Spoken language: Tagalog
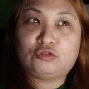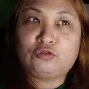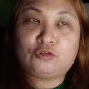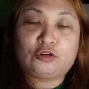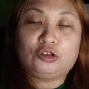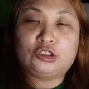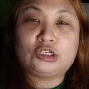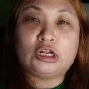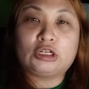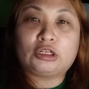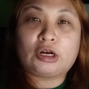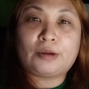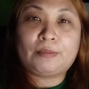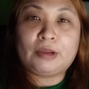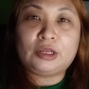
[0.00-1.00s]
Of course, that
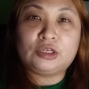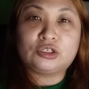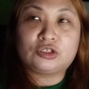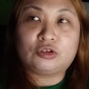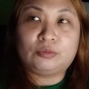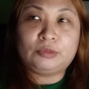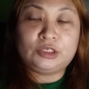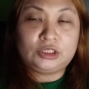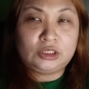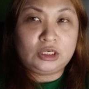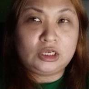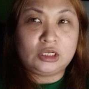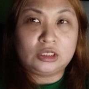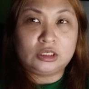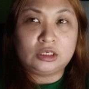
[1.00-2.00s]
remains to be
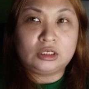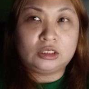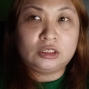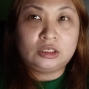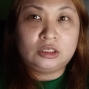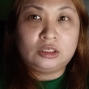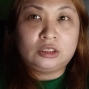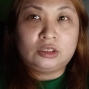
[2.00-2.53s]
seen.